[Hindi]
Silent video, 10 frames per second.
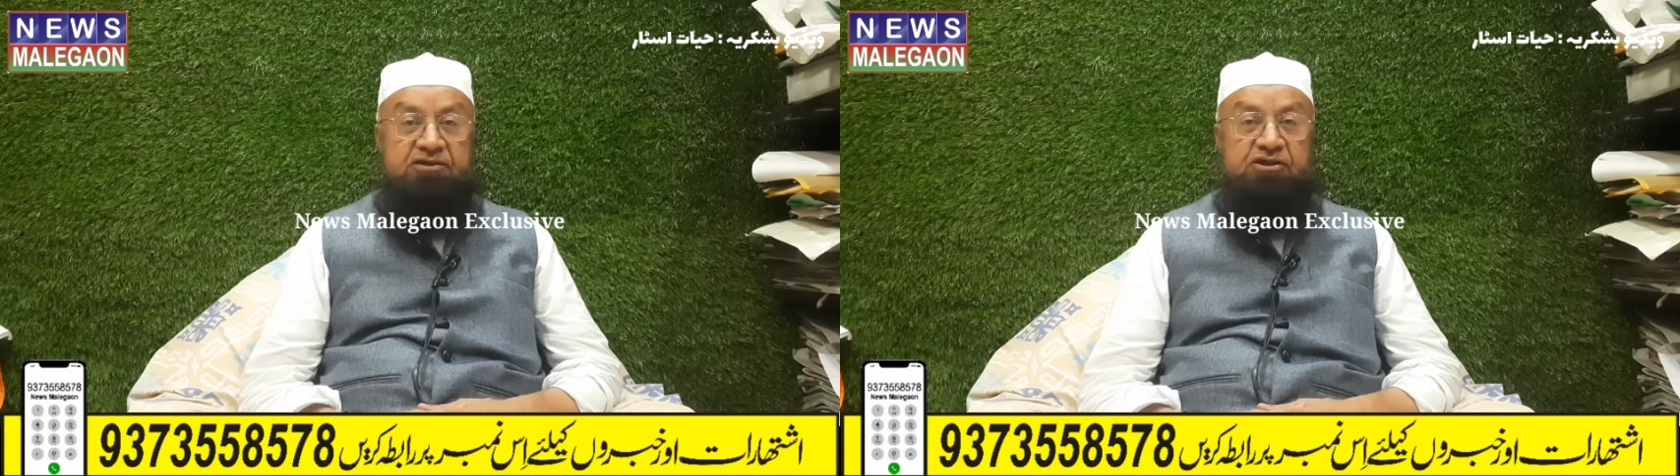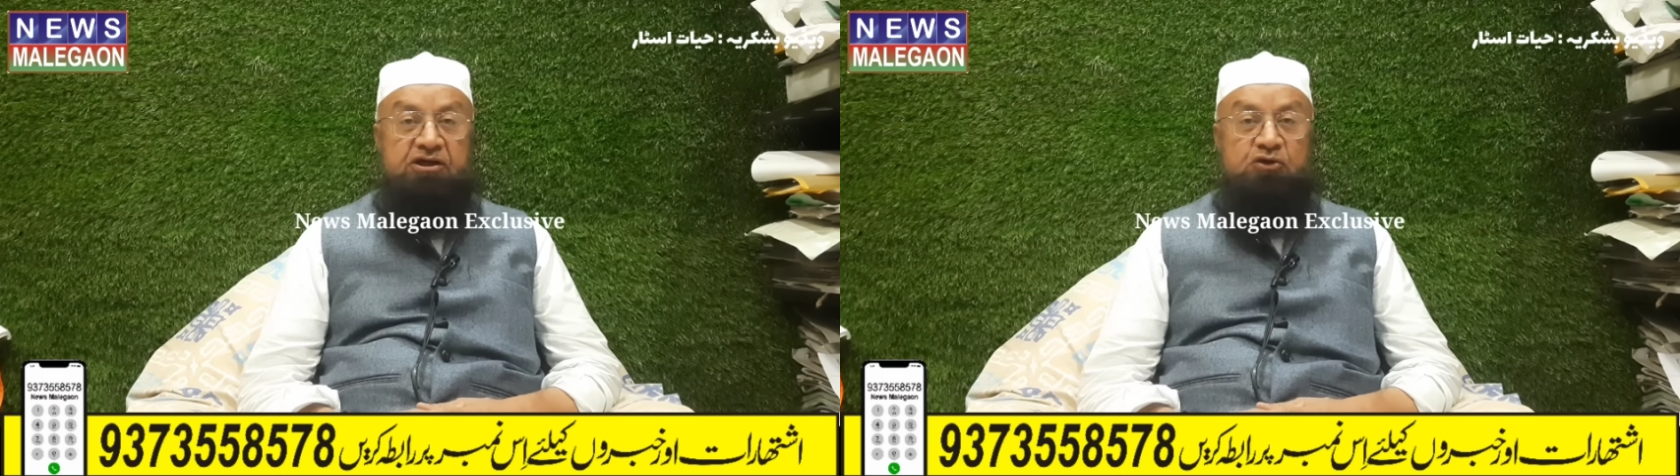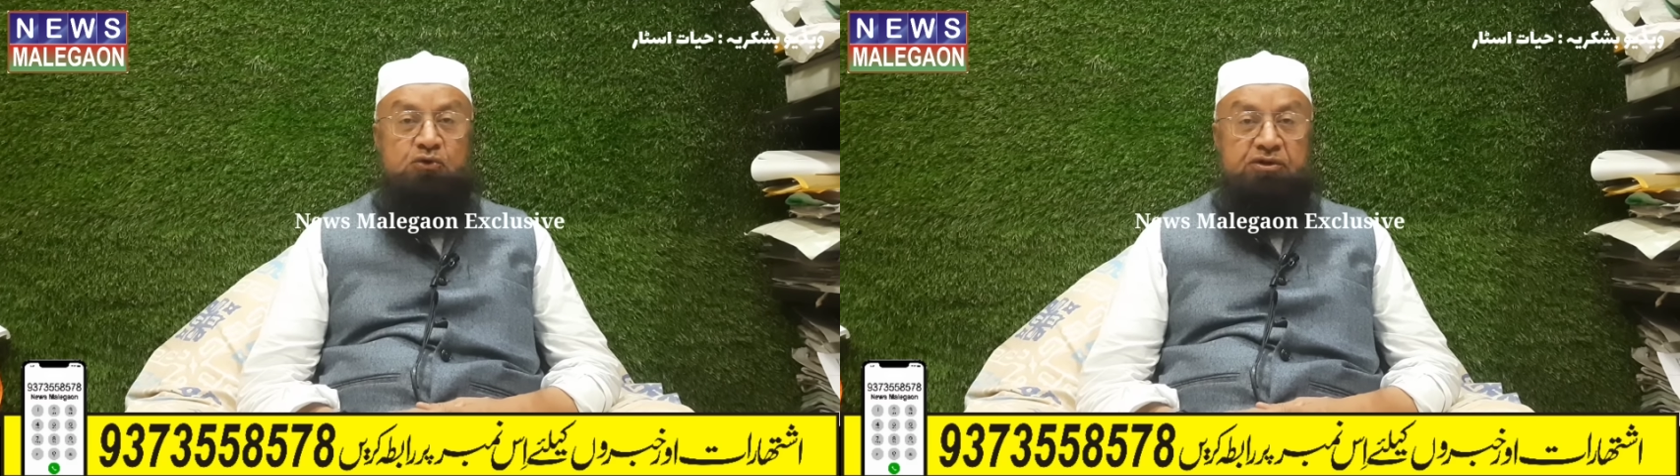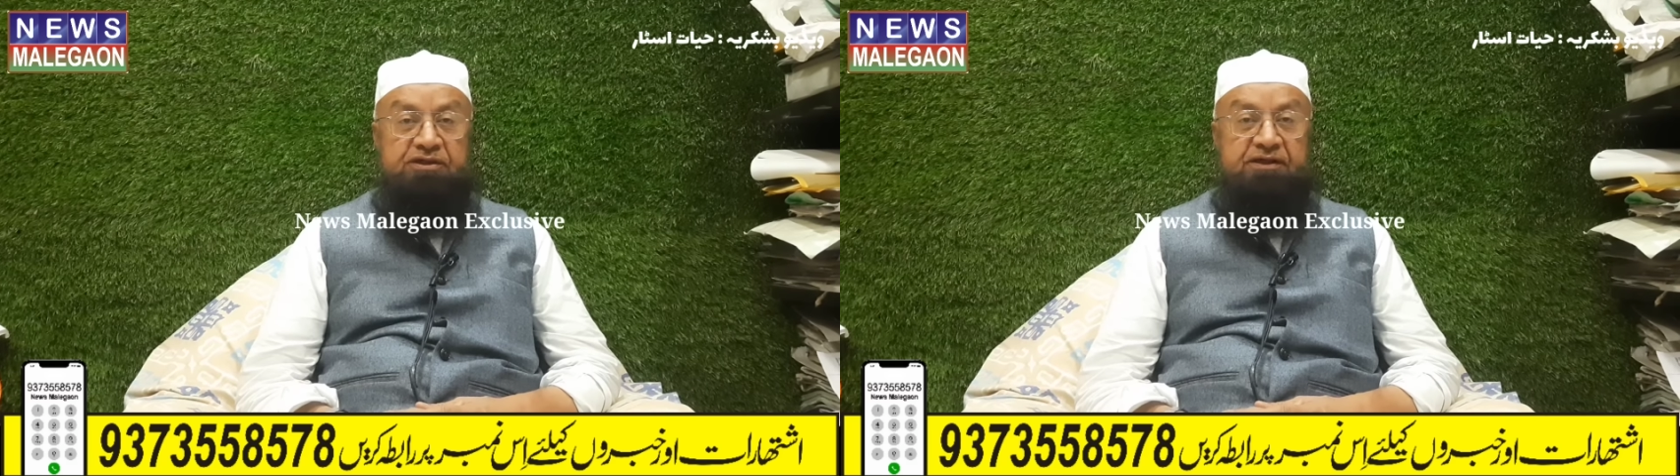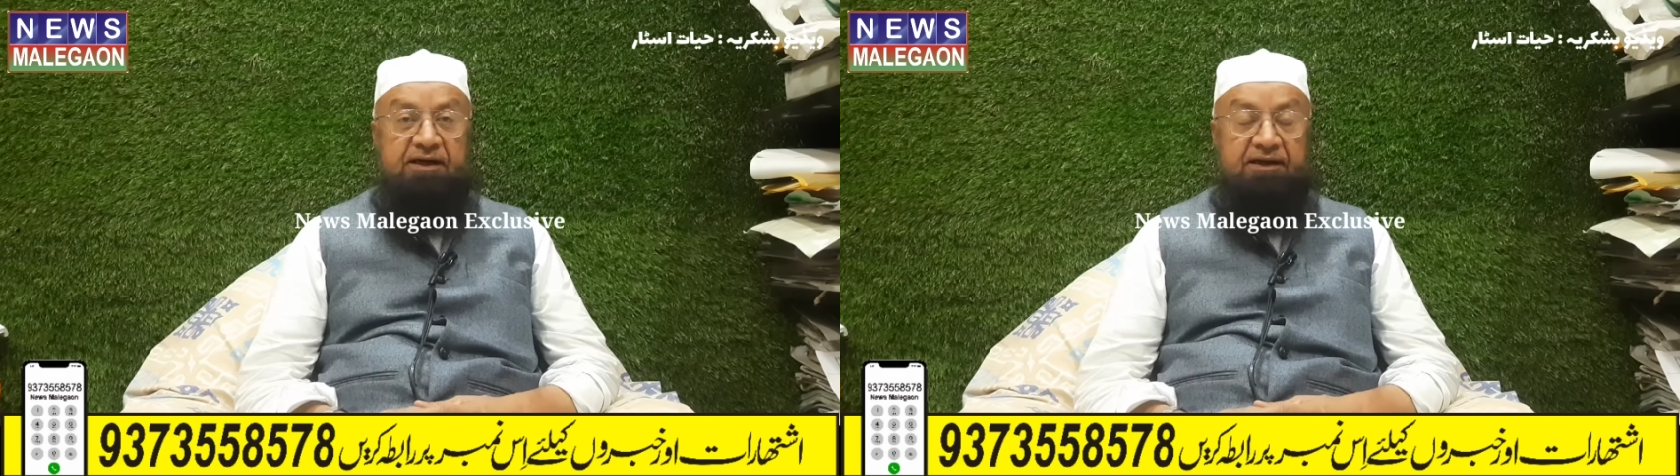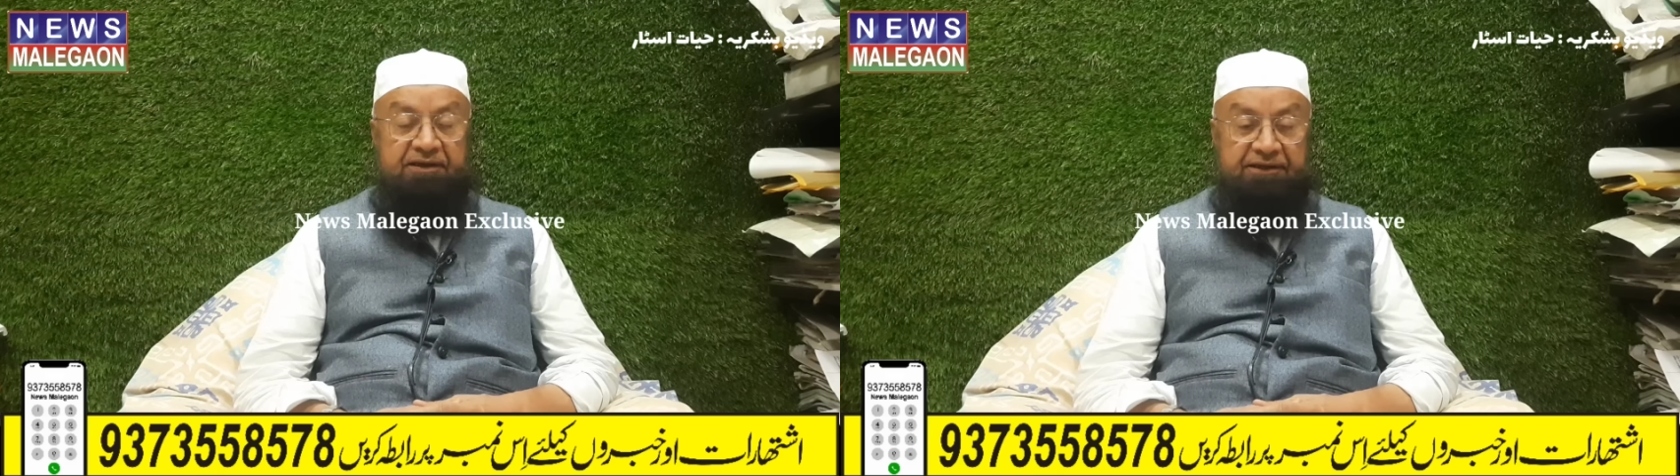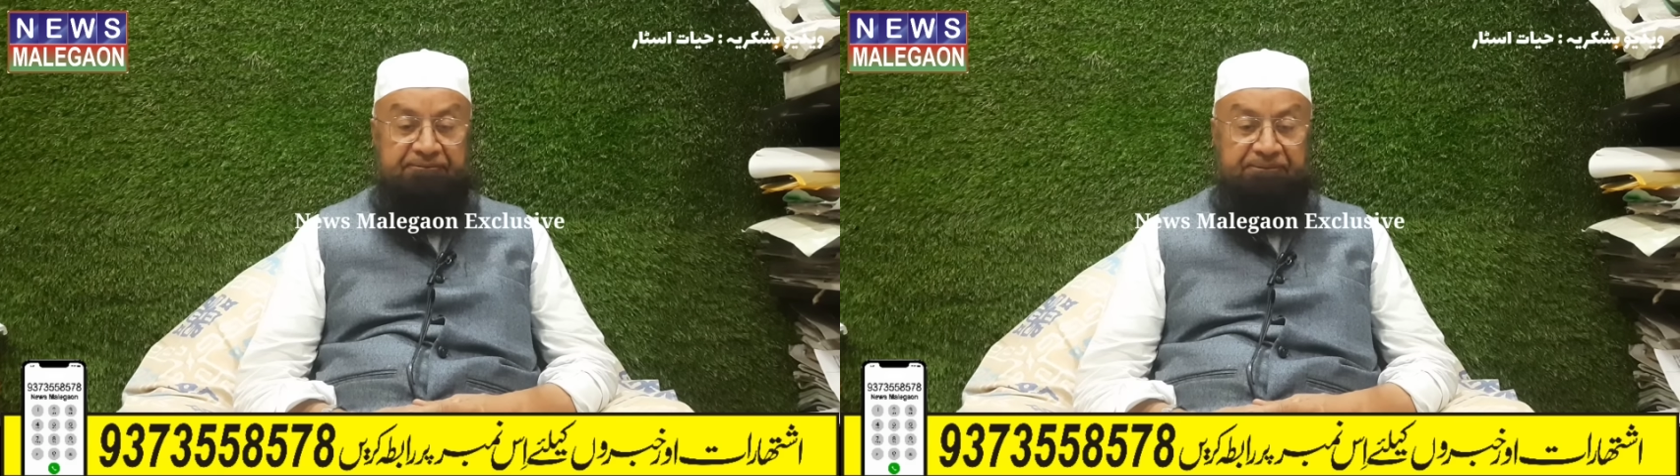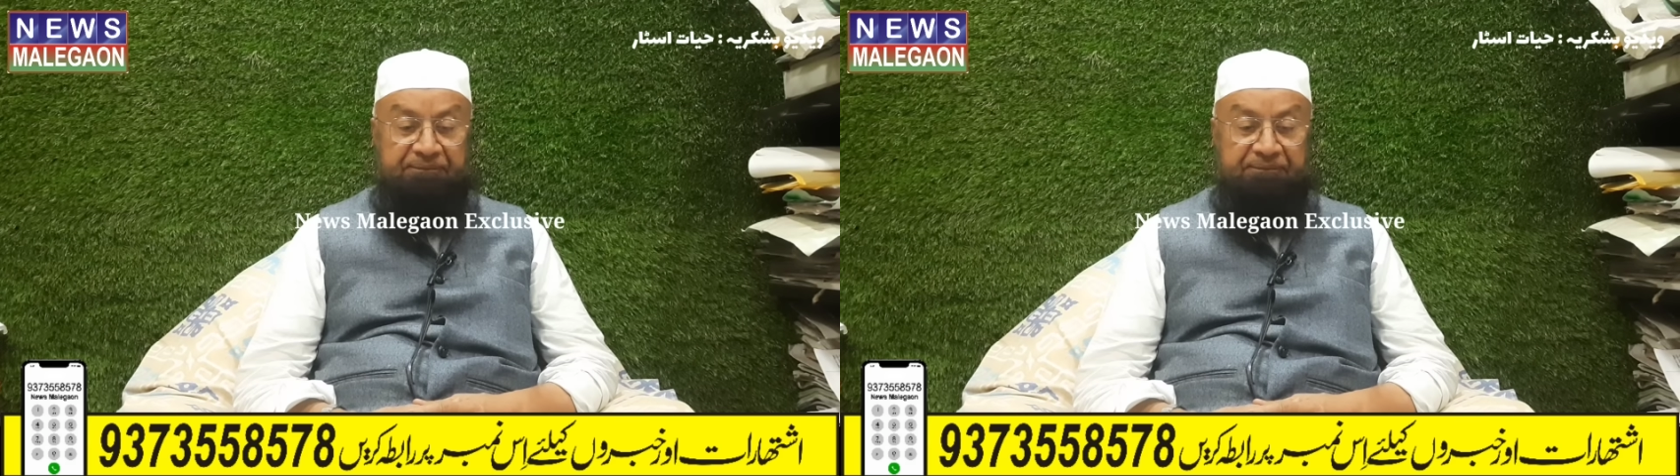शहर को दी जा रही है